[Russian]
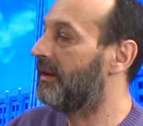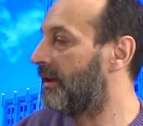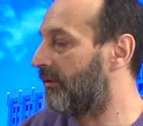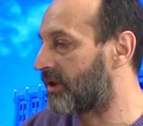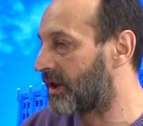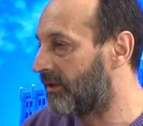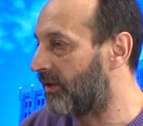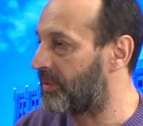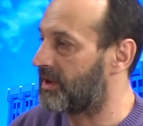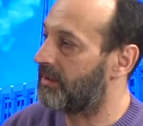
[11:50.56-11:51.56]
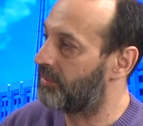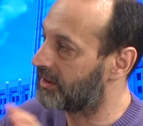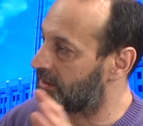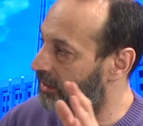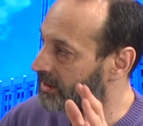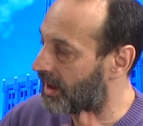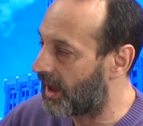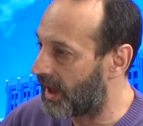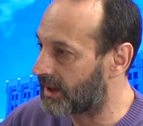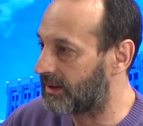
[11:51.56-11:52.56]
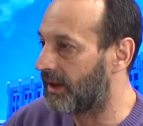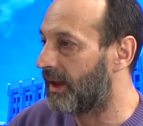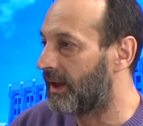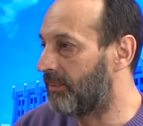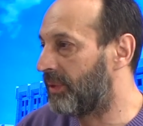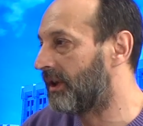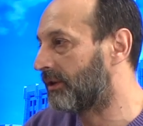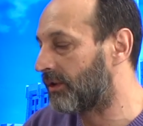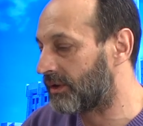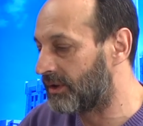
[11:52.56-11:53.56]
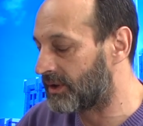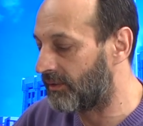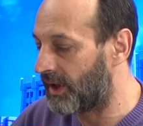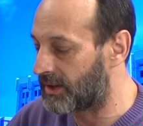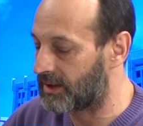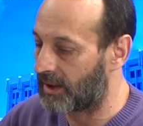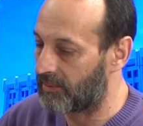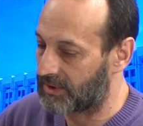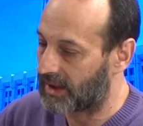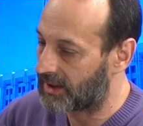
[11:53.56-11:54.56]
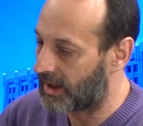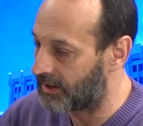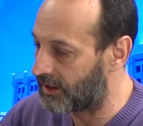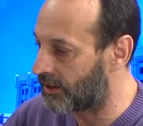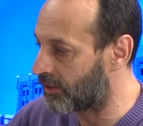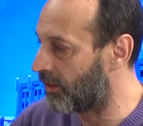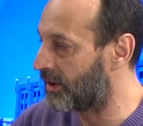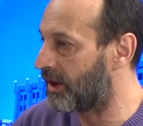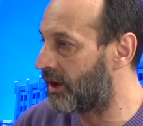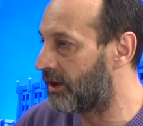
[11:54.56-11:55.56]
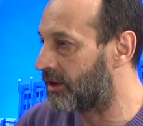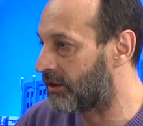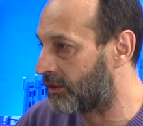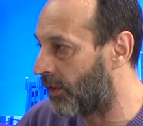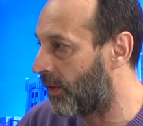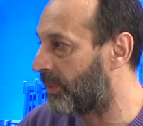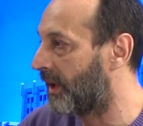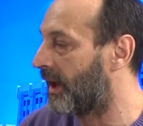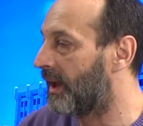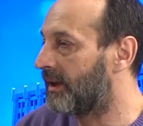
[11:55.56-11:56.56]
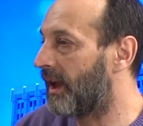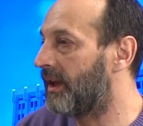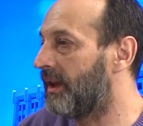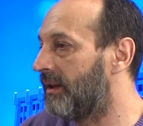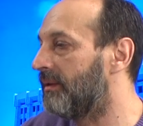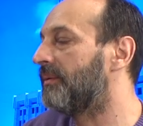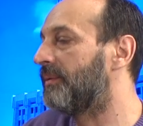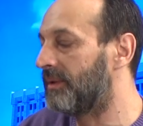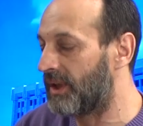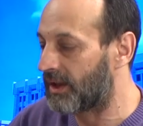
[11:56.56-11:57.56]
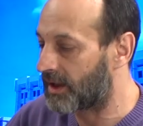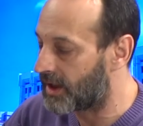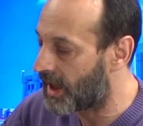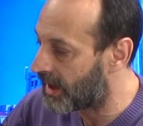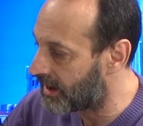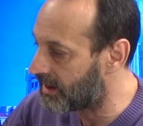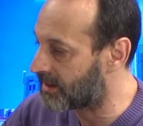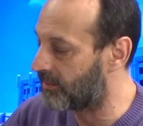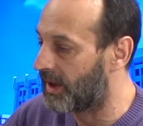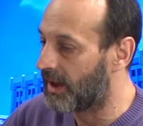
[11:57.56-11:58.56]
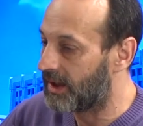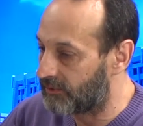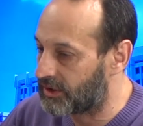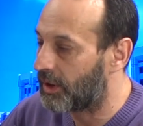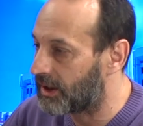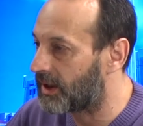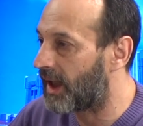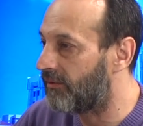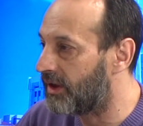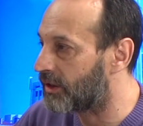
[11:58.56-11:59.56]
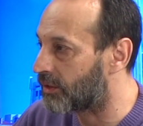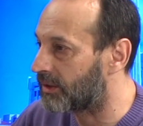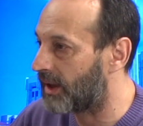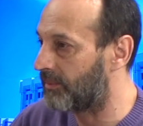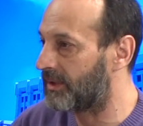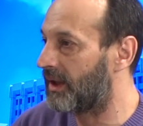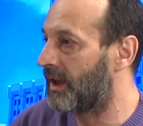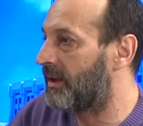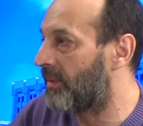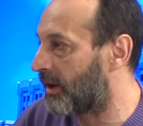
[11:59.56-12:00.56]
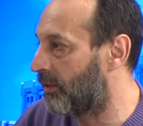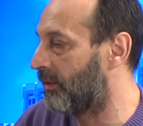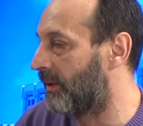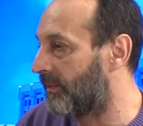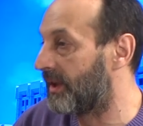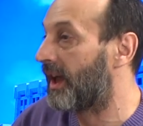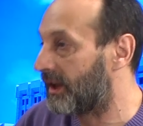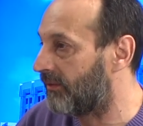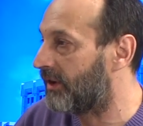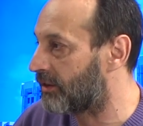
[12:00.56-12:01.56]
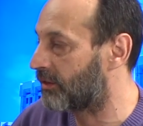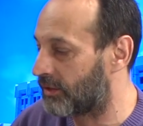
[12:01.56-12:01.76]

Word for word: и в живописи. И был соцарт, и было то, что называется там тотальная ирония, и степ, да, и некрореализм. И все это я вижу там, да, я не могу, я это вижу,